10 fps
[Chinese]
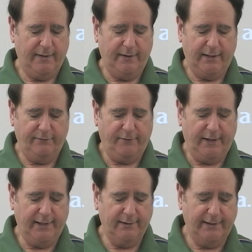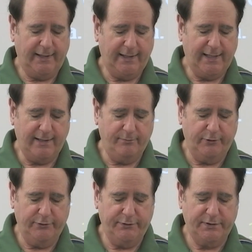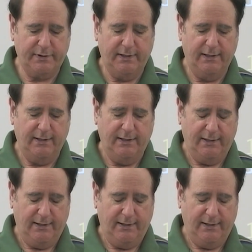最后一处是希伯来书。